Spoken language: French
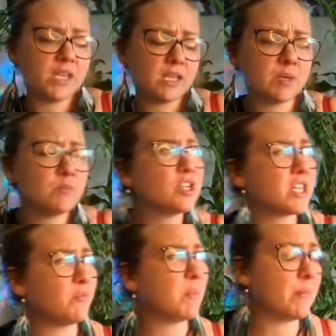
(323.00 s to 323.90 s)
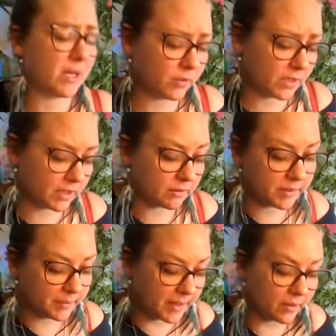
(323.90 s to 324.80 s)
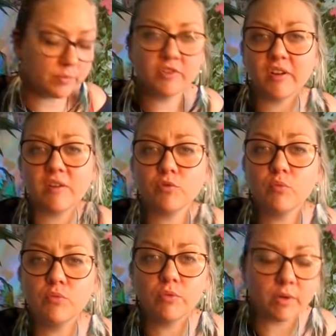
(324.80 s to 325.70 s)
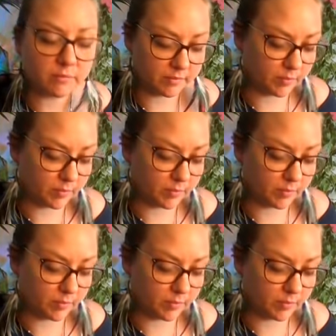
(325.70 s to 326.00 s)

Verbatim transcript: Oui, mais moi, j'arrive pas à pardonner. Oui, bah écoute, chacun son boulot. Hein.